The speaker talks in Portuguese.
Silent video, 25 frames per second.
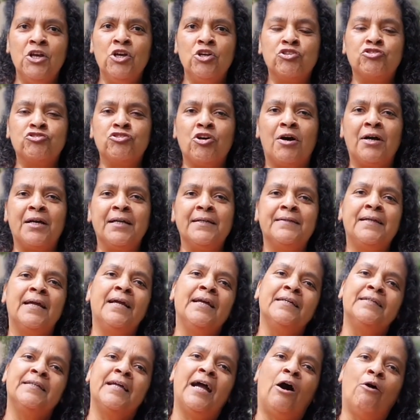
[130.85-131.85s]
só que
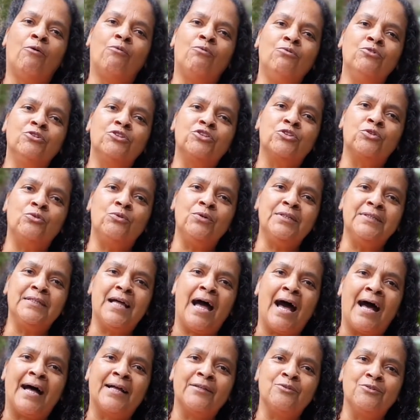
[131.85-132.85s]
tem que ter alguns
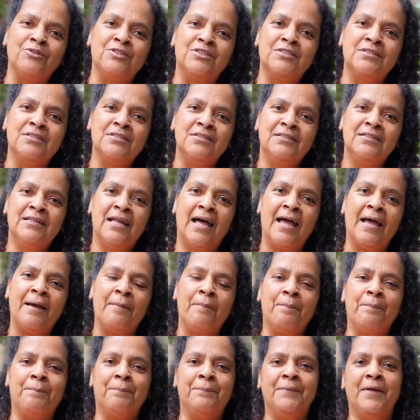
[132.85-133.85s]
cuidados, né,
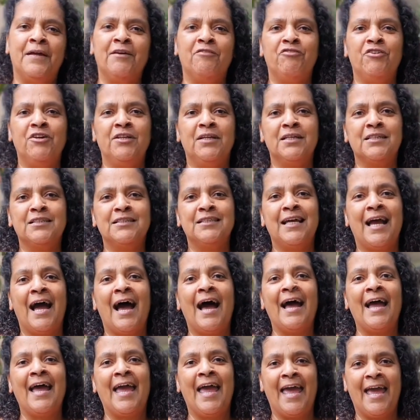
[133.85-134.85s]
devido assim
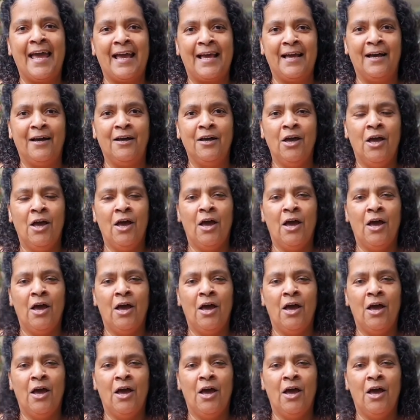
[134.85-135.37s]
à rega.